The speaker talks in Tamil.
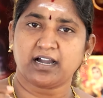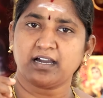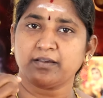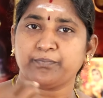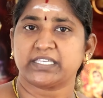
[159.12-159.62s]

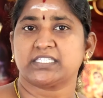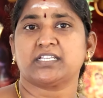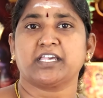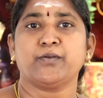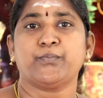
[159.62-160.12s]
யார்
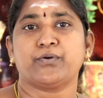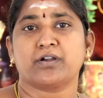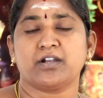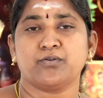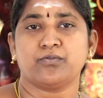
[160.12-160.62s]
பிரச்சனைன்னு
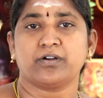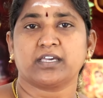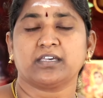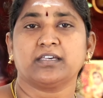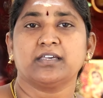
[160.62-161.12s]
போனாலும் கூட
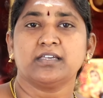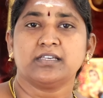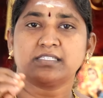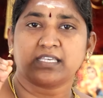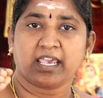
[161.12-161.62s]

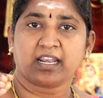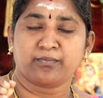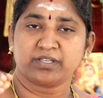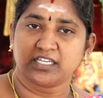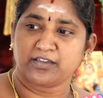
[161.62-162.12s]

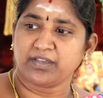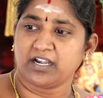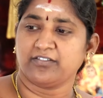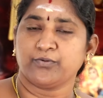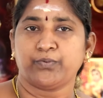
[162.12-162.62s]
ஸ்ரீராம ஜெயம்
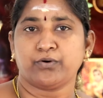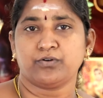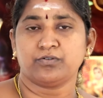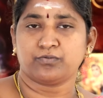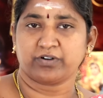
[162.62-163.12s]
எழுது போ
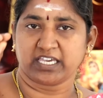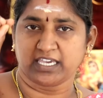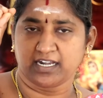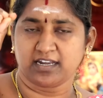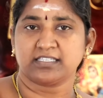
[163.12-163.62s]
உனக்கு
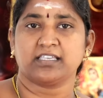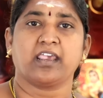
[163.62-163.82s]
எல்லாம்